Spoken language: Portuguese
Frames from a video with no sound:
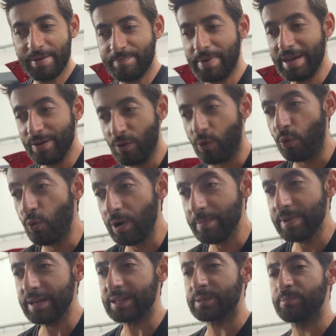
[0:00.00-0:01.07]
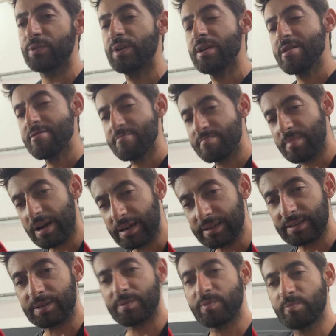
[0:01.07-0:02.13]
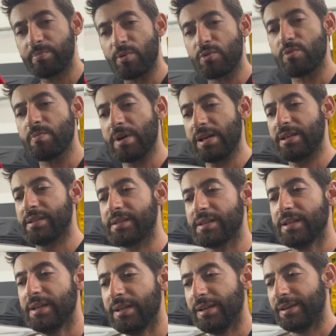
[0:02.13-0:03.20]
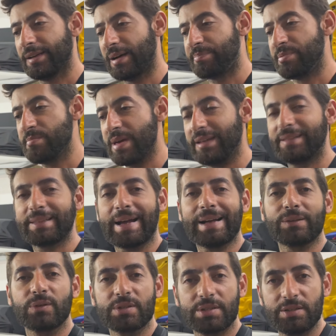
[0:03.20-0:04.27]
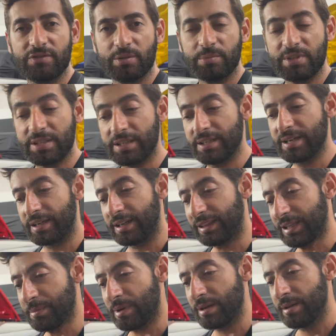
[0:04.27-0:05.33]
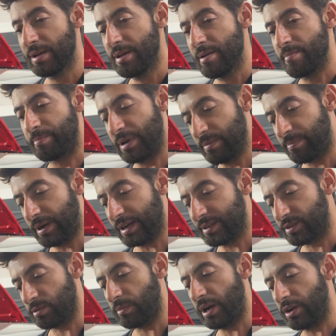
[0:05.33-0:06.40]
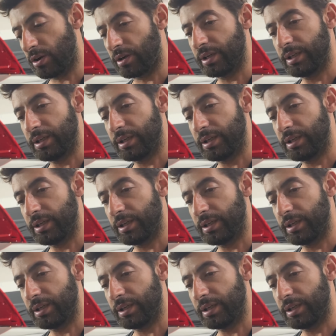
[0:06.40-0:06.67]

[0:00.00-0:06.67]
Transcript: Bem rua mesmo, mas um pouco mais apimentado, assim, vamos dizer, né? Que tem uma preparação maior.